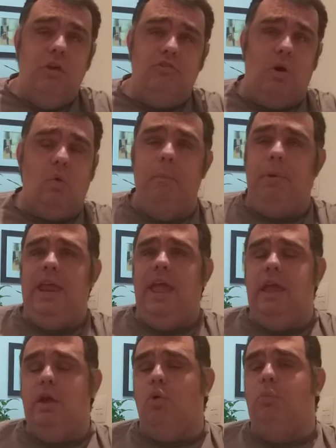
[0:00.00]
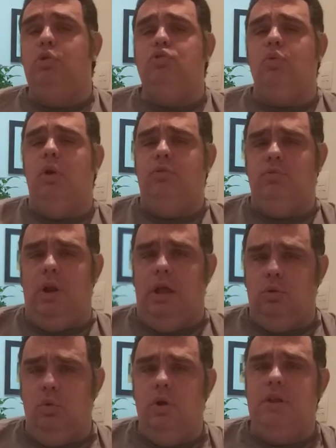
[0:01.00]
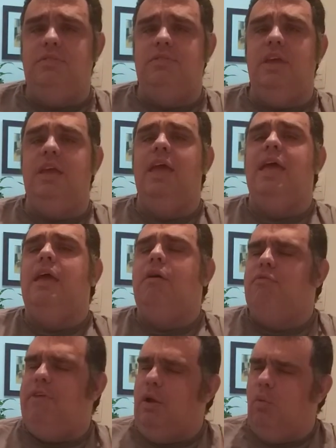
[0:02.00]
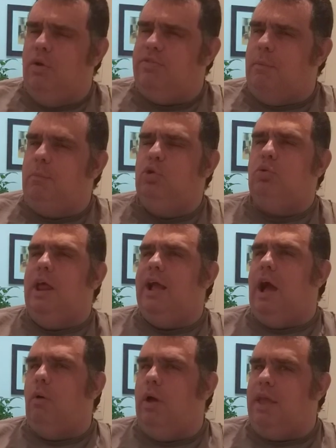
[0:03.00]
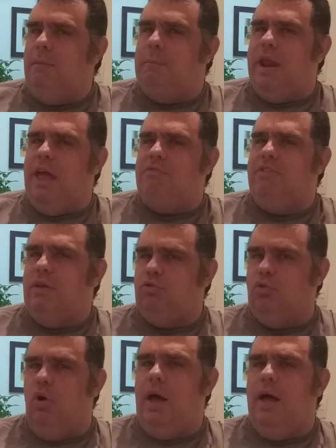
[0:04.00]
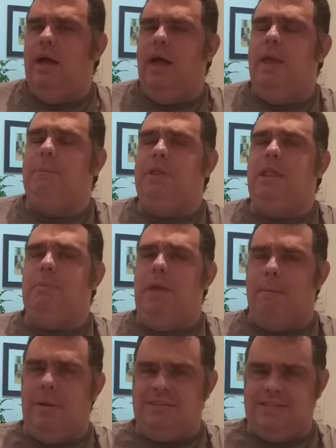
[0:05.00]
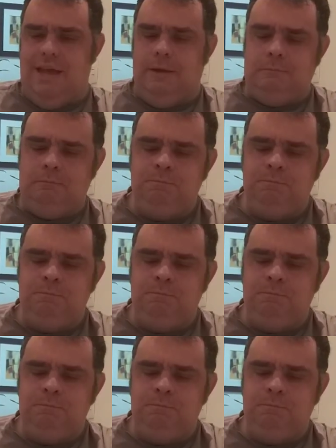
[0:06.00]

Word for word: Já combinei aí com muitos colecionadores e vem coisa muito legal aí em breve, é só a epidemia passar.